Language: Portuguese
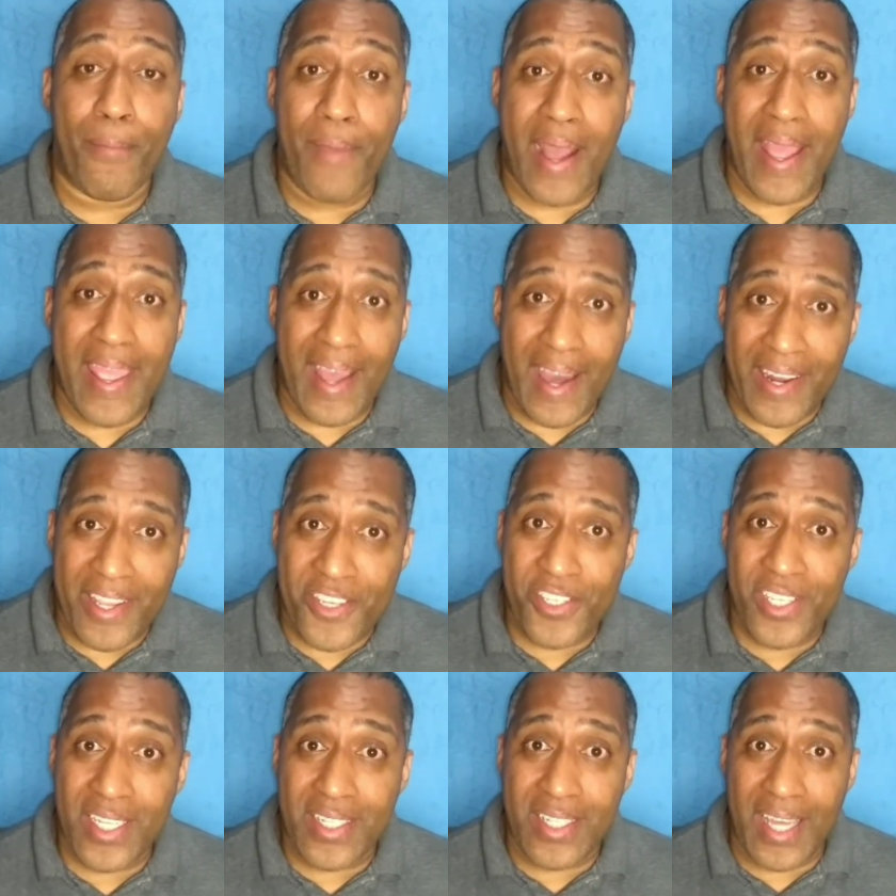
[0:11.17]
Mayara
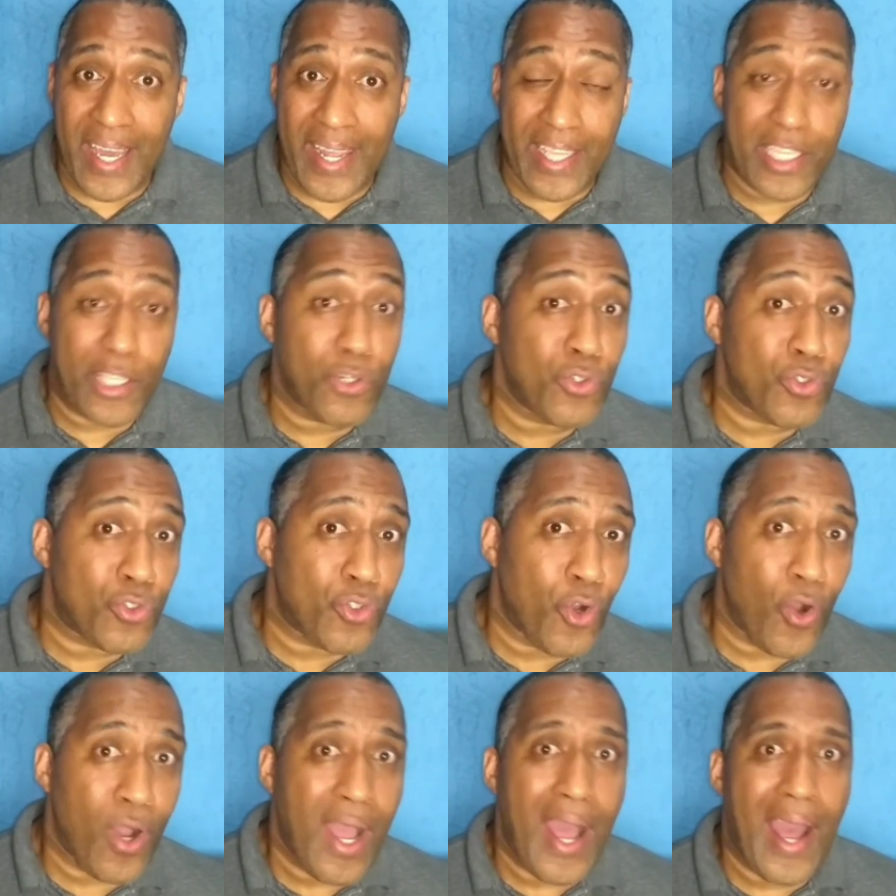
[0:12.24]
Chetara que
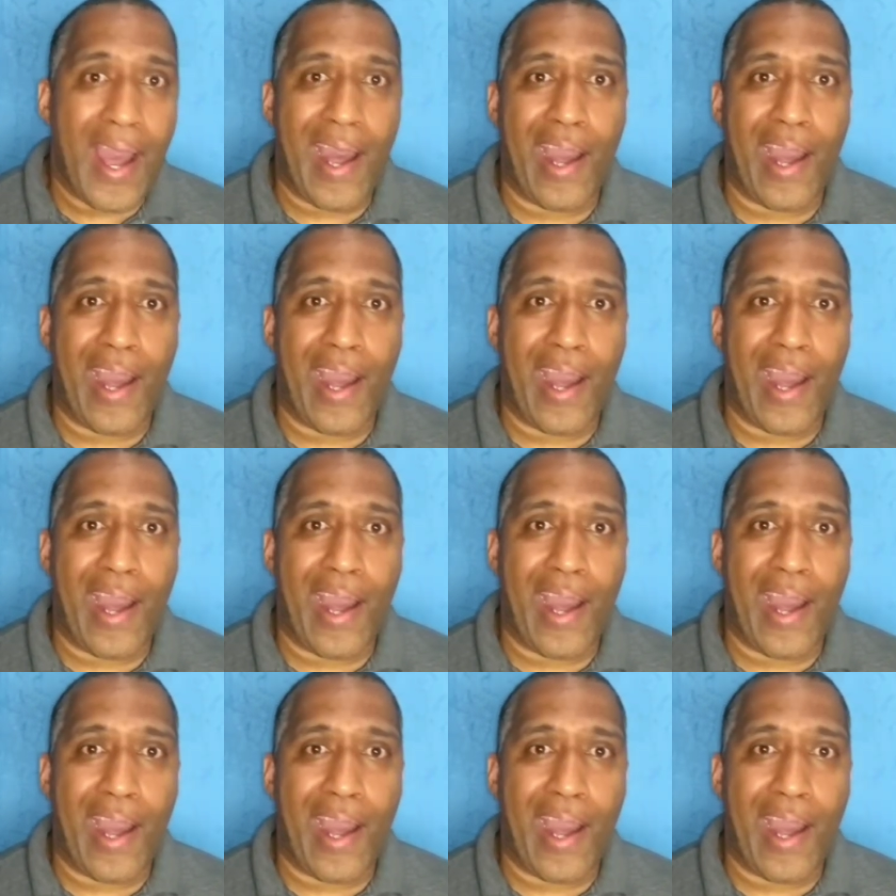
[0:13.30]
lutou